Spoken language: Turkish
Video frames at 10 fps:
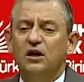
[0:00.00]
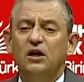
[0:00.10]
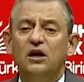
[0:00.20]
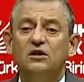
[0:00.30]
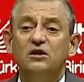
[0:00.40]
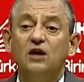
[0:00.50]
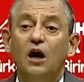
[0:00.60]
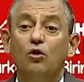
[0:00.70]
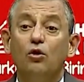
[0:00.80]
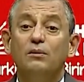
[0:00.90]

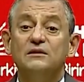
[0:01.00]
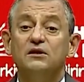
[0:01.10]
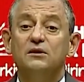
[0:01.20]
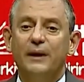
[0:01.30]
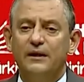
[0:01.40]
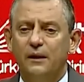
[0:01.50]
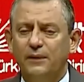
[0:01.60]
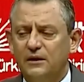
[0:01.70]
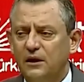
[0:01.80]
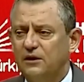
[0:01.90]
iktidar olmasını
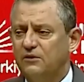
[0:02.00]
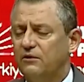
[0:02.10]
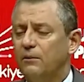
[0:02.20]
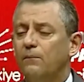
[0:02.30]
beklemektedir.